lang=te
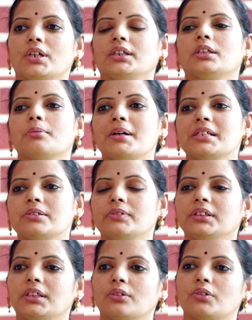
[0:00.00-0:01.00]
చైత్రమాసం
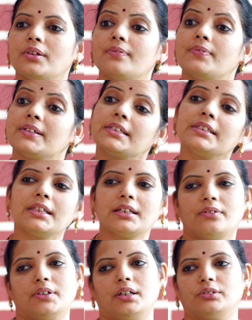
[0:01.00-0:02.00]
అంతా కూడా వసంత
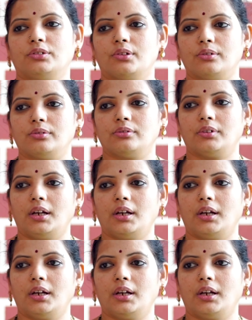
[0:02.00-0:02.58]
నవరాత్రులు